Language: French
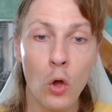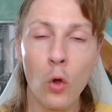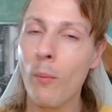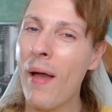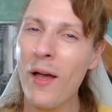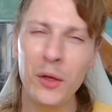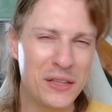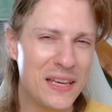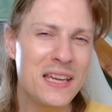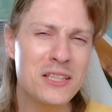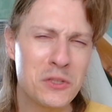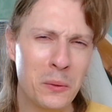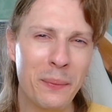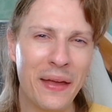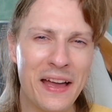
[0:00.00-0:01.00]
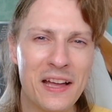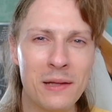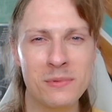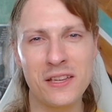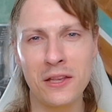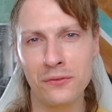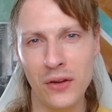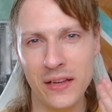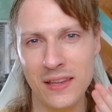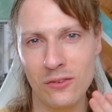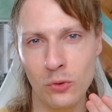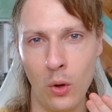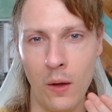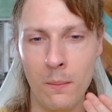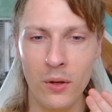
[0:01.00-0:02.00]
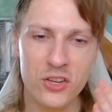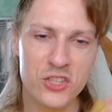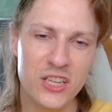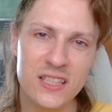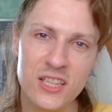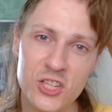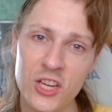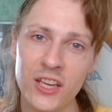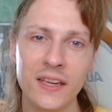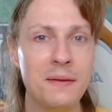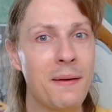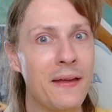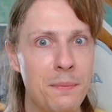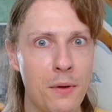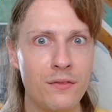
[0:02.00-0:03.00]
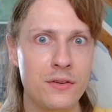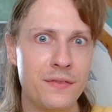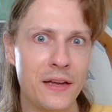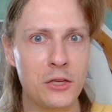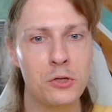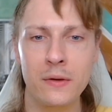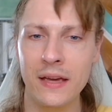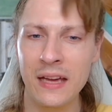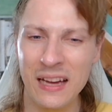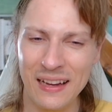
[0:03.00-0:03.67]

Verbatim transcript: Remarquez, ils sont prêts, comme ça, une fois qu'ils ont mangé, digéré, bah, ils peuvent évacuer.